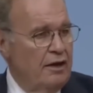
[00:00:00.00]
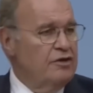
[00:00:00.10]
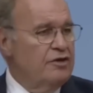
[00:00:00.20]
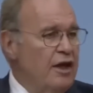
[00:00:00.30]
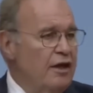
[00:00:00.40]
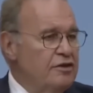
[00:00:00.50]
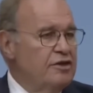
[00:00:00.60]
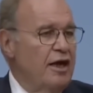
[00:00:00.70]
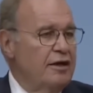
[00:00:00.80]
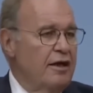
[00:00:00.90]
Yanlışı
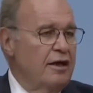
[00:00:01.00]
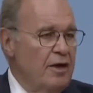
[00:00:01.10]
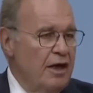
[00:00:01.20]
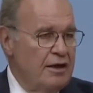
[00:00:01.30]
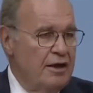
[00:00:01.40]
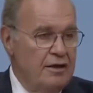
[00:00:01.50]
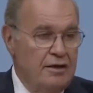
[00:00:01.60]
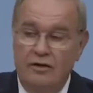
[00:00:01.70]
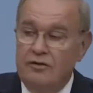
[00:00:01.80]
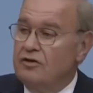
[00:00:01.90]
yanlış yerde aramak
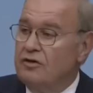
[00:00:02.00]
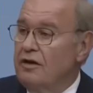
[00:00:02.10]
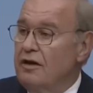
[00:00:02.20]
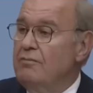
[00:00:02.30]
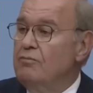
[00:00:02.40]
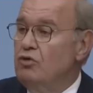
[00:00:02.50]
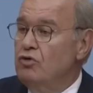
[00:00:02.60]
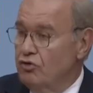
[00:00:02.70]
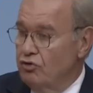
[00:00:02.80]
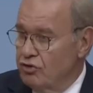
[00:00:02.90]
yanlışların en
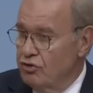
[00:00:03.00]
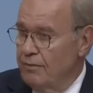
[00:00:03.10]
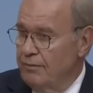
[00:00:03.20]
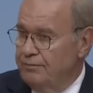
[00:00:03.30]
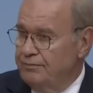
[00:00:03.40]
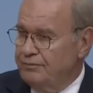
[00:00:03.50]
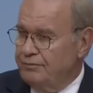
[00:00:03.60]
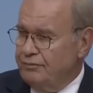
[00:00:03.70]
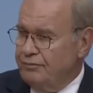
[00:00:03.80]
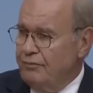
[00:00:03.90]
büyüğüdür.
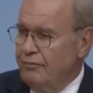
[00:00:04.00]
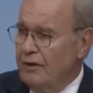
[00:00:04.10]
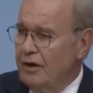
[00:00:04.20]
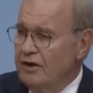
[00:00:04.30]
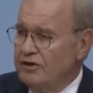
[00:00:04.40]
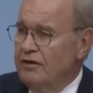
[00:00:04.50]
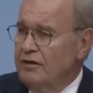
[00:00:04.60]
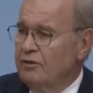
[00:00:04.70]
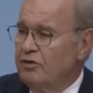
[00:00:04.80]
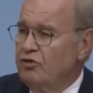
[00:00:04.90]

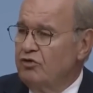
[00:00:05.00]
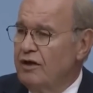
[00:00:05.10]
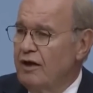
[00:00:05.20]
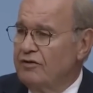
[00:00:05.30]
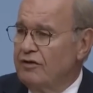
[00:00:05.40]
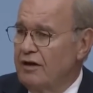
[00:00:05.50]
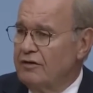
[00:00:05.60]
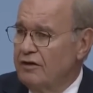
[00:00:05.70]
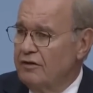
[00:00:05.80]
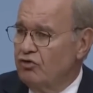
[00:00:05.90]
Yaşadığımız bu sınav
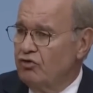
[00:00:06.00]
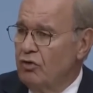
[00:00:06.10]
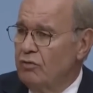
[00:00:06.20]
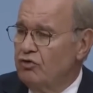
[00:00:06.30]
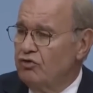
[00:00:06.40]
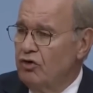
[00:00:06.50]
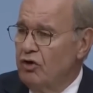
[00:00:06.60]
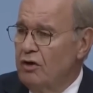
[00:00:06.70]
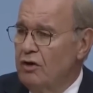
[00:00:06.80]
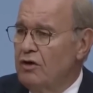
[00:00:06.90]
skandalının
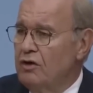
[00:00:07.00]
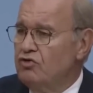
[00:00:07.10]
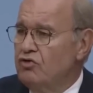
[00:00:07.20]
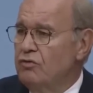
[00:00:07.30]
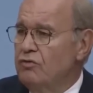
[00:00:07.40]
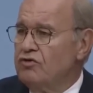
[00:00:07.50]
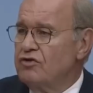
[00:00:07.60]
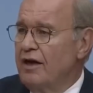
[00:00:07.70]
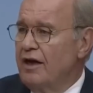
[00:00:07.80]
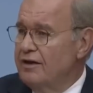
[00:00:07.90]
sorumlusu
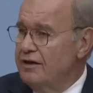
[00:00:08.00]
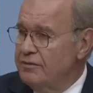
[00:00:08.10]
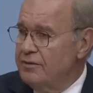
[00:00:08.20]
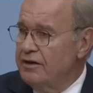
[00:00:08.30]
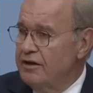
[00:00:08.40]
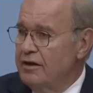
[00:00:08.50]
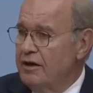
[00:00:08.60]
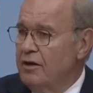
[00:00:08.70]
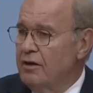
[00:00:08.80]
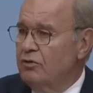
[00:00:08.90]
çürümüş saray
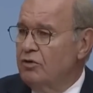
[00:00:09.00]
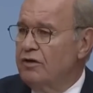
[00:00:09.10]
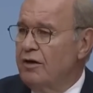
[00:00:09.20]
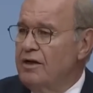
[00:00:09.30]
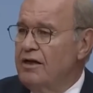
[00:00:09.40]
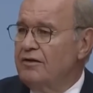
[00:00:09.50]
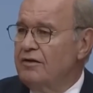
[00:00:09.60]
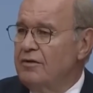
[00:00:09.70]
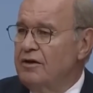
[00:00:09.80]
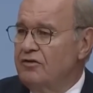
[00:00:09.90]
rejimidir. Bunu da
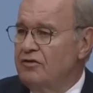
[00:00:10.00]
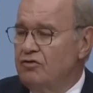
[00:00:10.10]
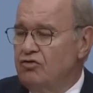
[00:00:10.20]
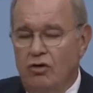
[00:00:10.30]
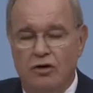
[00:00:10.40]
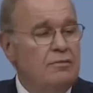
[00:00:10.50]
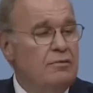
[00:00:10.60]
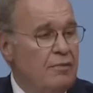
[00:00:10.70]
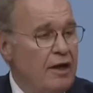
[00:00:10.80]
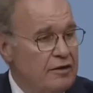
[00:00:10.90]
milletimiz çok
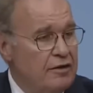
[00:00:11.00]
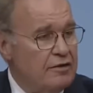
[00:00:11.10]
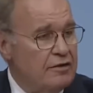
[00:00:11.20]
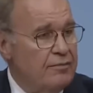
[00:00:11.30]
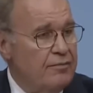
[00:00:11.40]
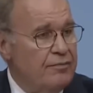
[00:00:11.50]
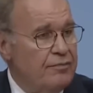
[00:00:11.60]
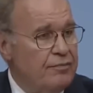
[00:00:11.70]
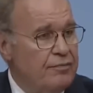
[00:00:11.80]
iyi bilmektedir.